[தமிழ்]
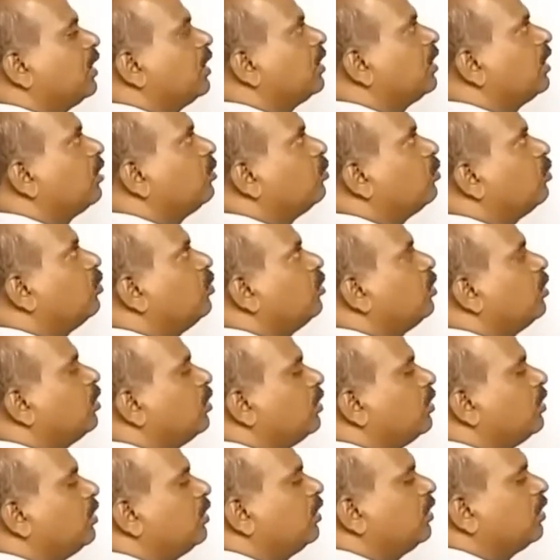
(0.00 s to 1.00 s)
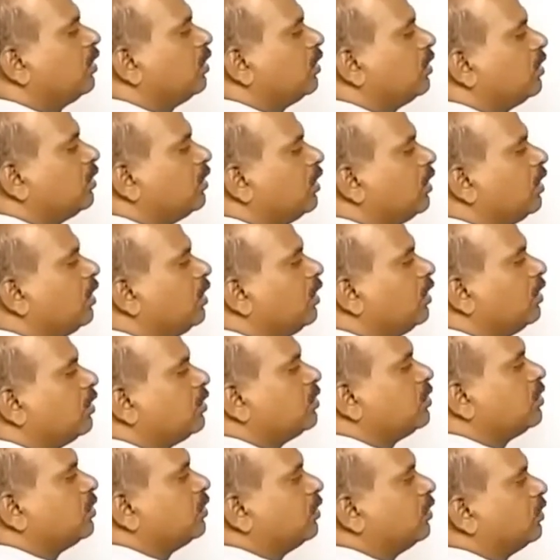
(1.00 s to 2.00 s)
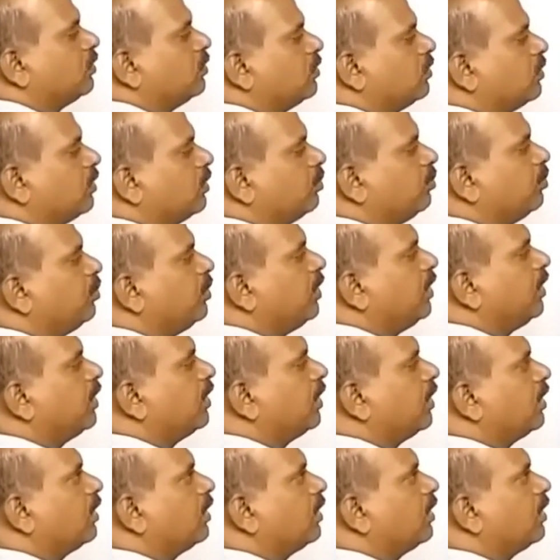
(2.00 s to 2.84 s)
இருக்குன்னா மூணு ரெண்டு ஏழு அஞ்சு பி என்ன